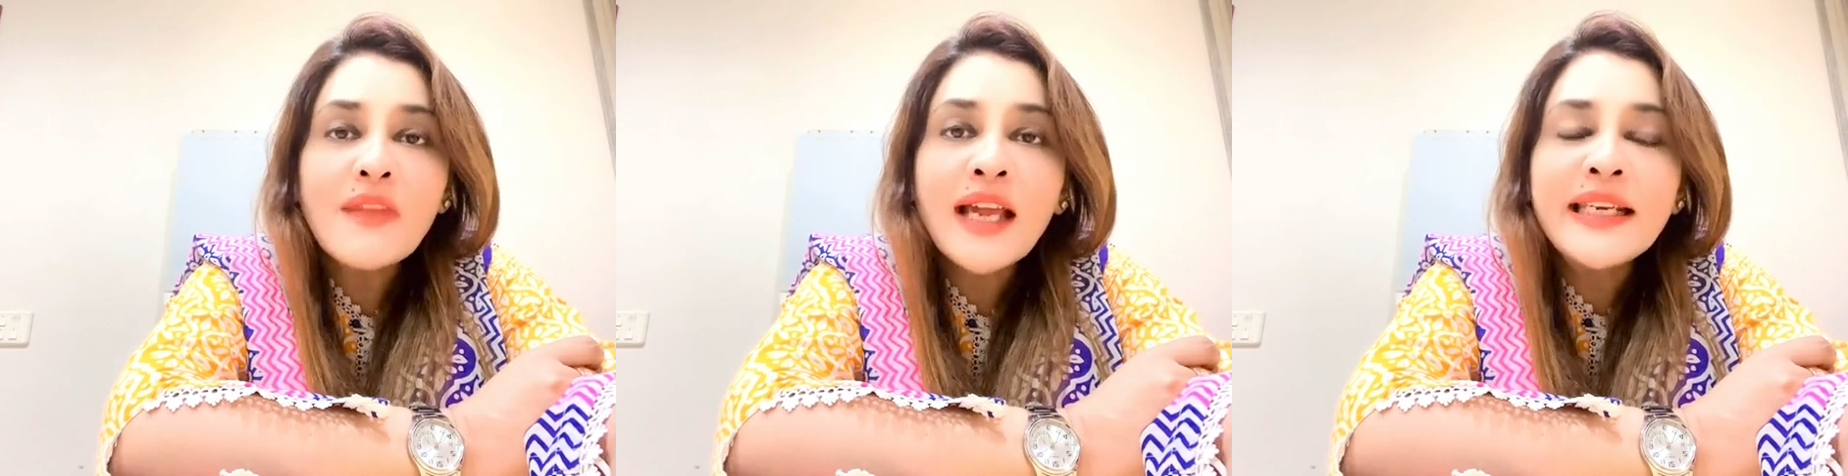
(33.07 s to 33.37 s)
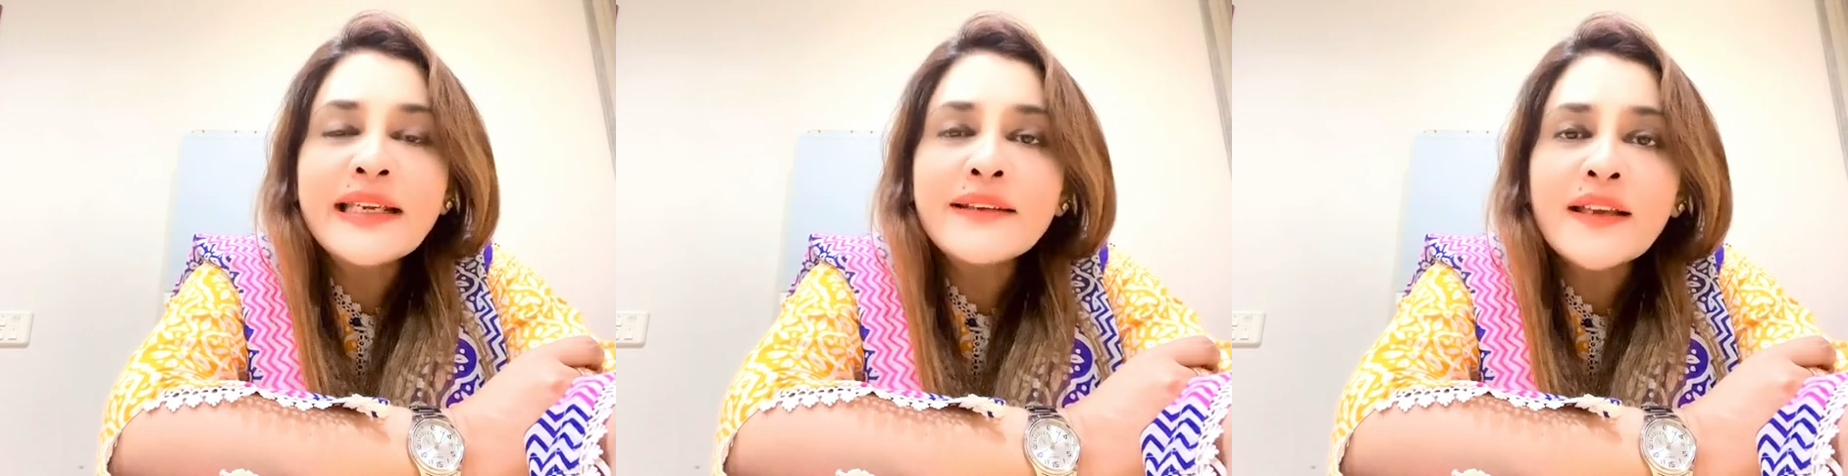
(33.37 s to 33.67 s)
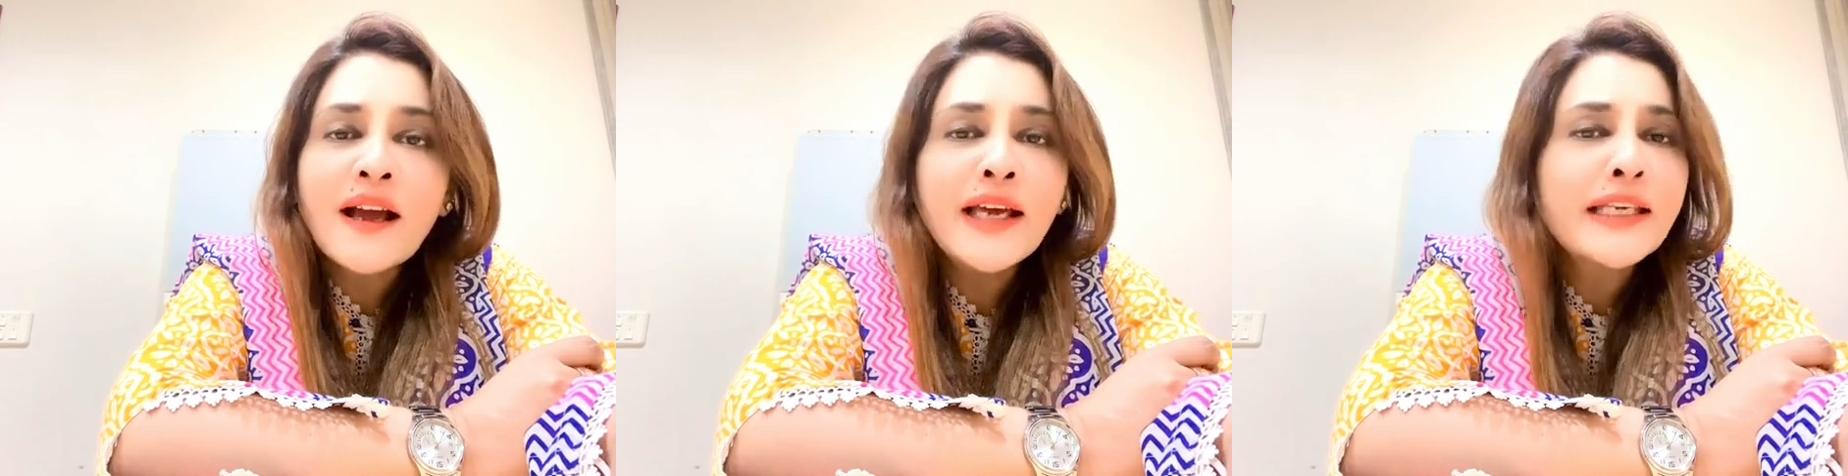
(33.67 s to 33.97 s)
लेकिन
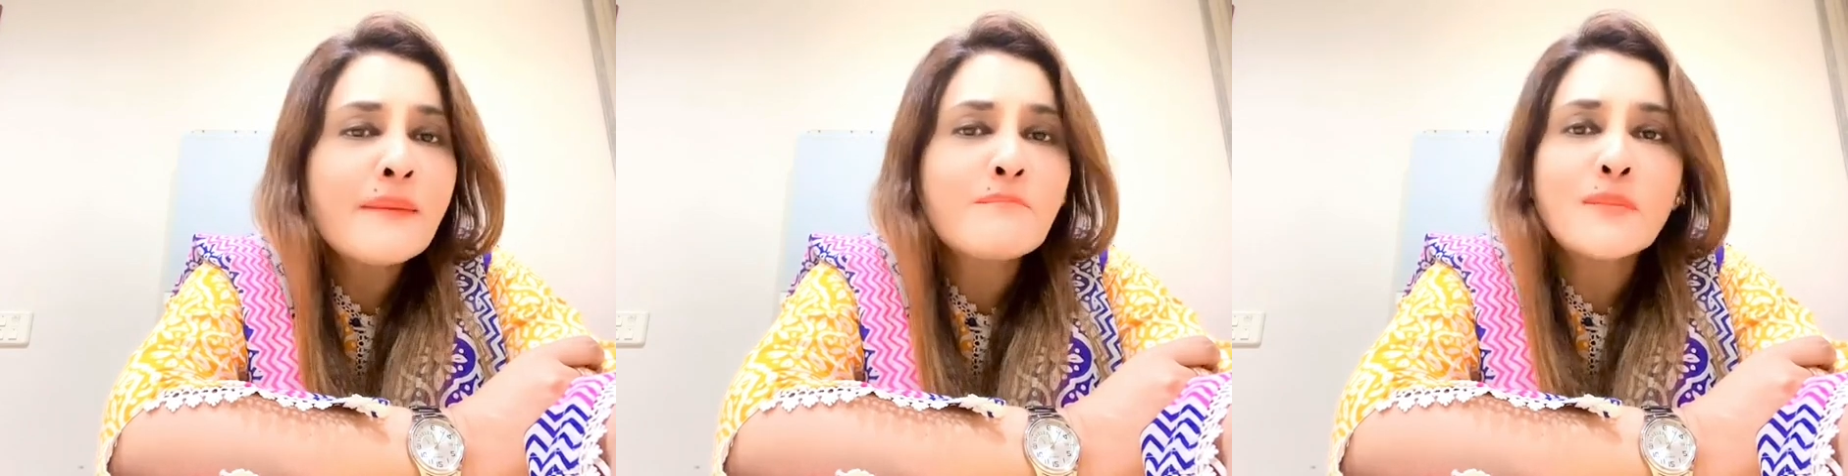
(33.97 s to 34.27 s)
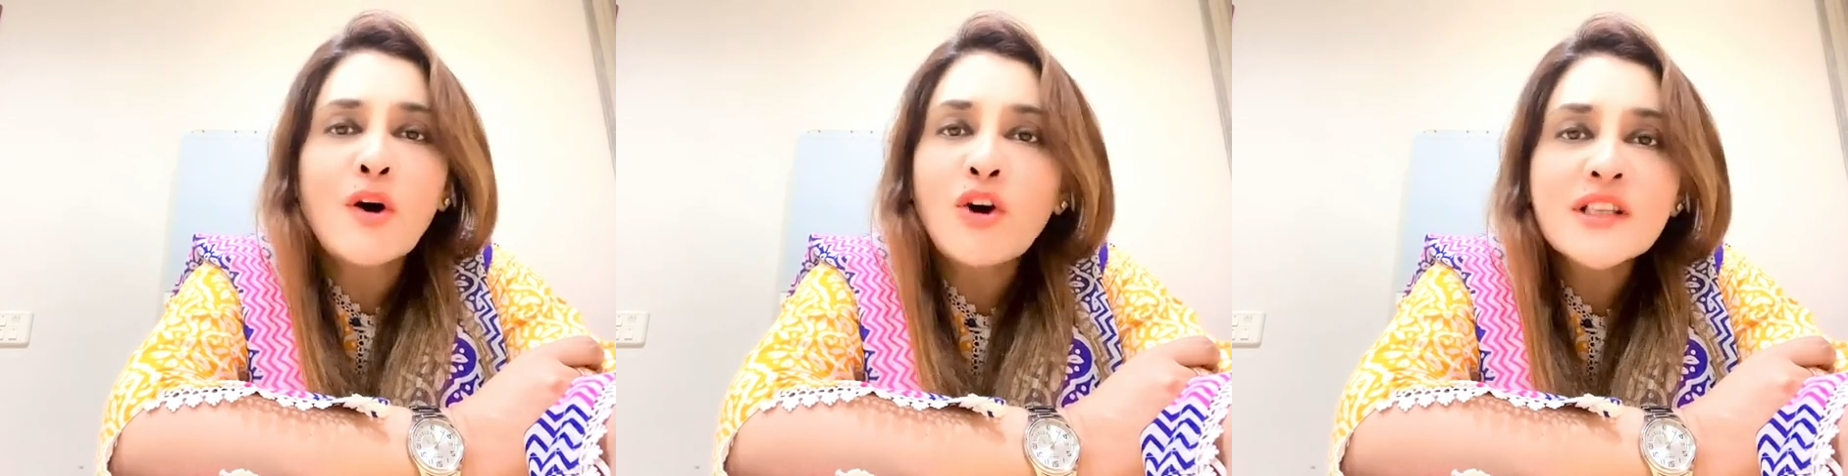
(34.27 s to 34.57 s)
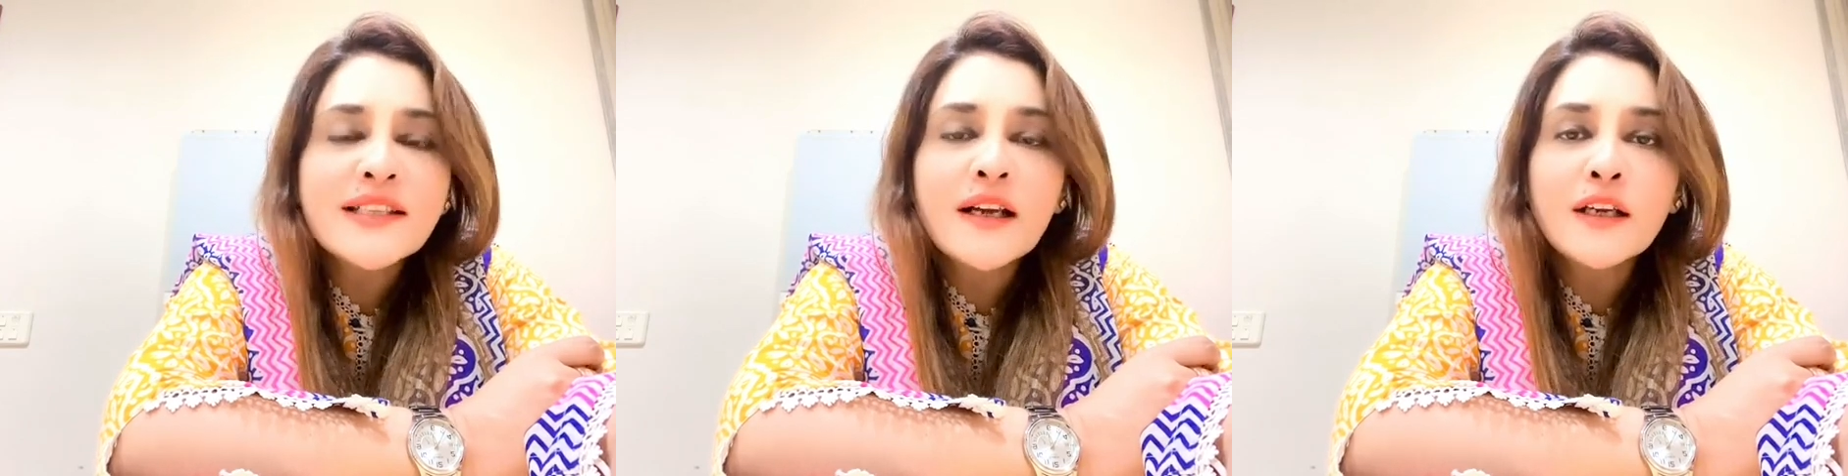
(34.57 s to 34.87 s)
क्या है कि
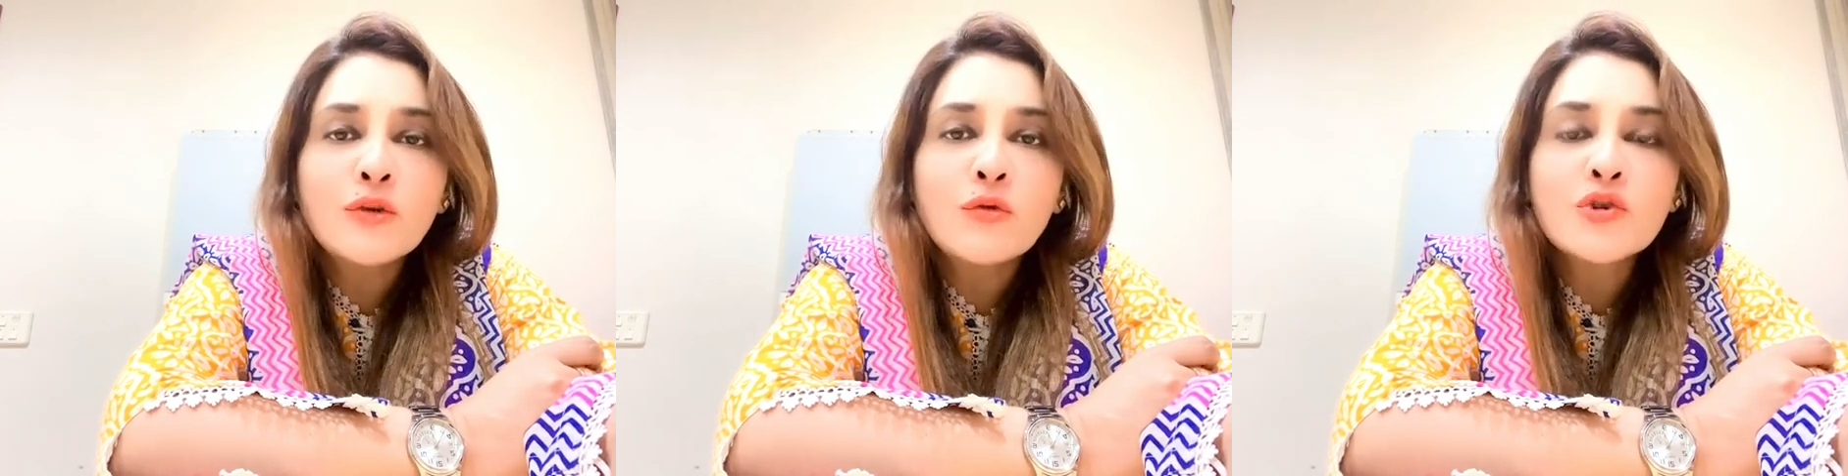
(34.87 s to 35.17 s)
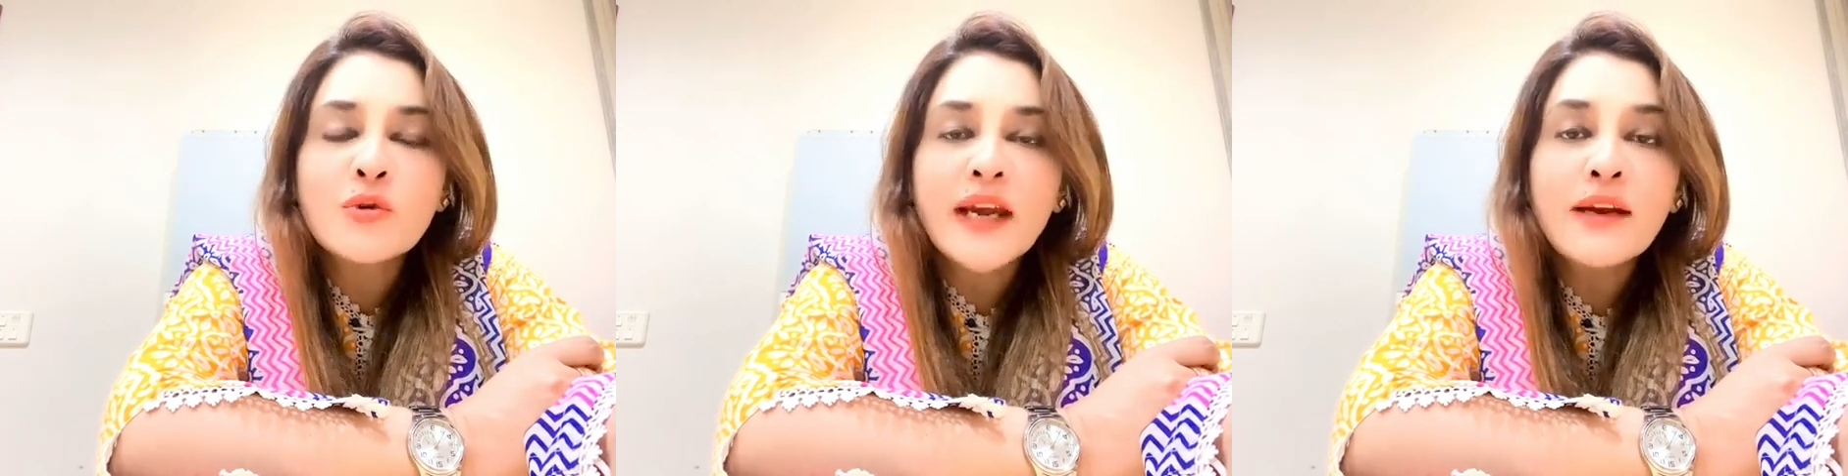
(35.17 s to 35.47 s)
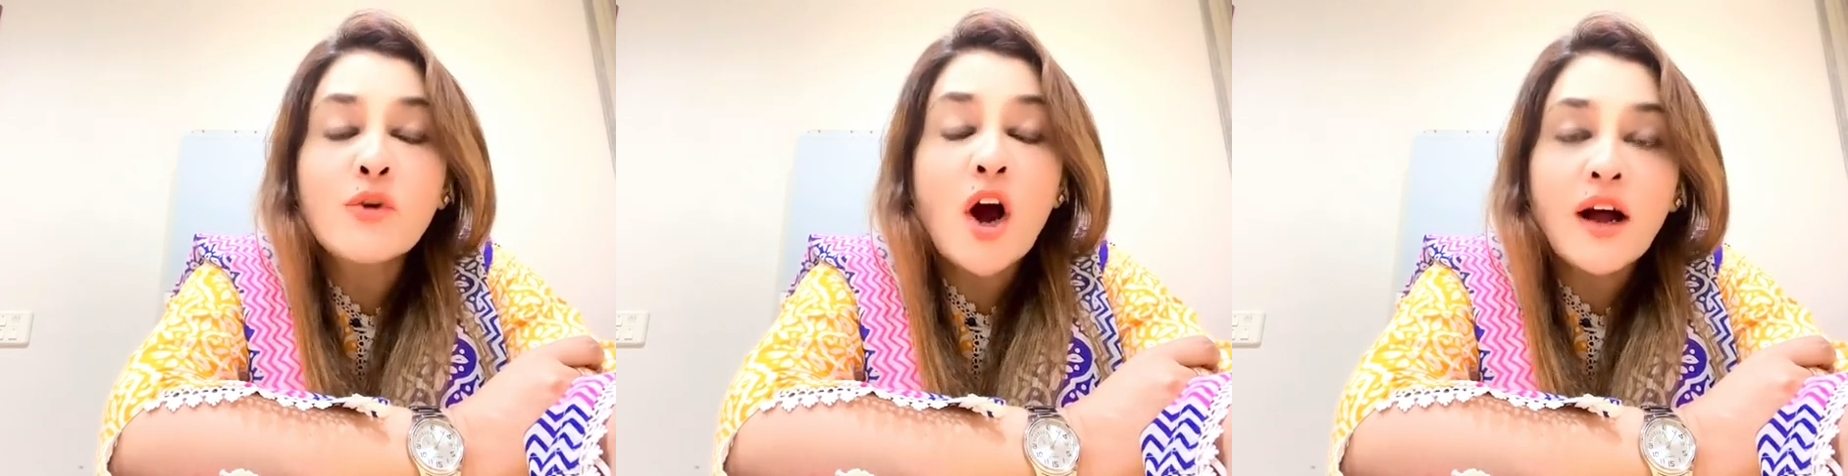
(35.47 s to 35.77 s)
बहुत सारे लोग जो
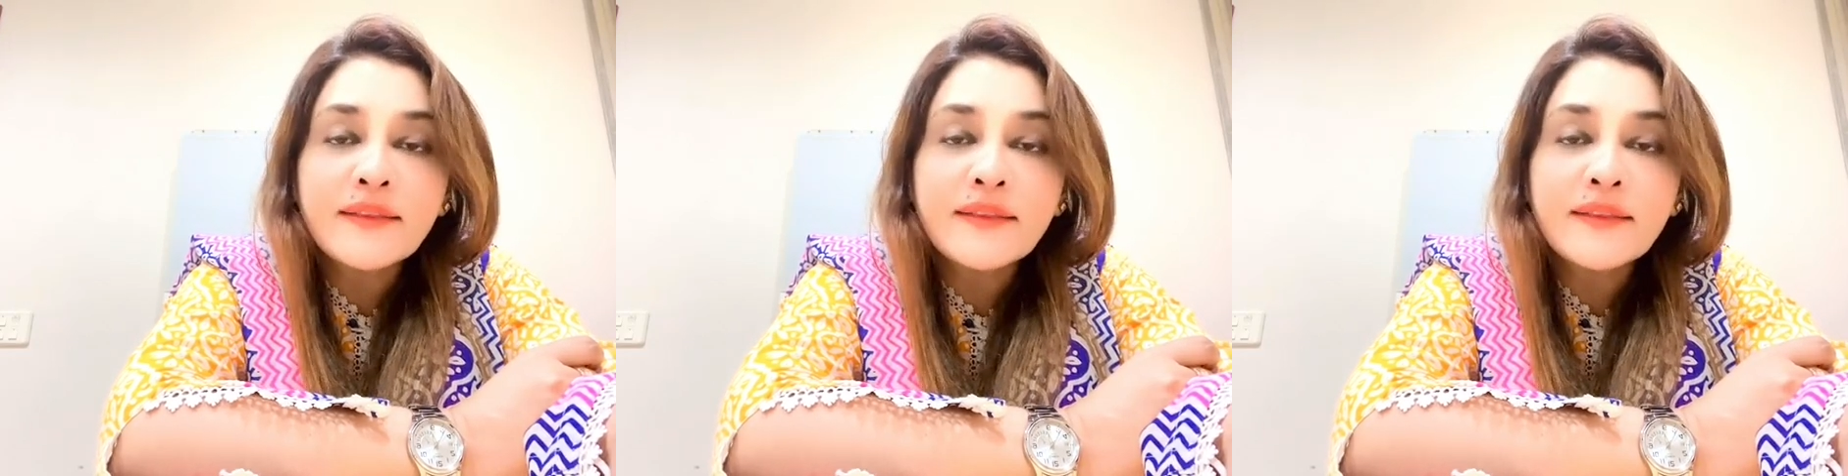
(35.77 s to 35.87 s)
हैं वो